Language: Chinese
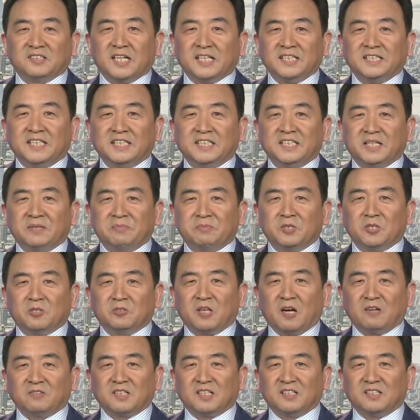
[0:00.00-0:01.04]
这期节目就
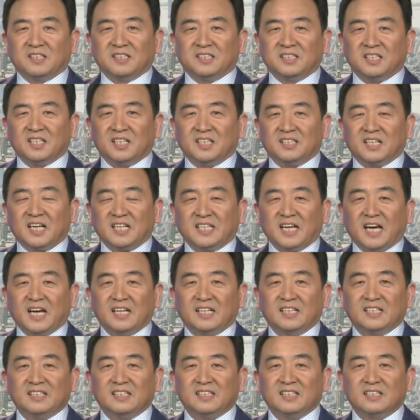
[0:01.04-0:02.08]
到这里，谢谢大家，
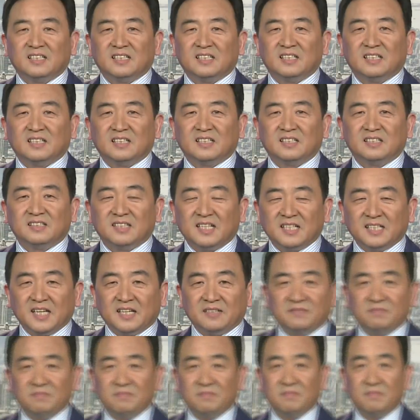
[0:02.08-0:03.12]
再
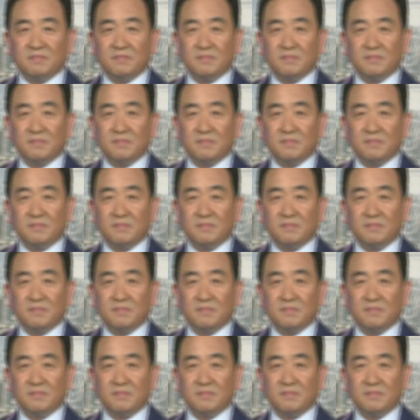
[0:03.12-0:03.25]
见。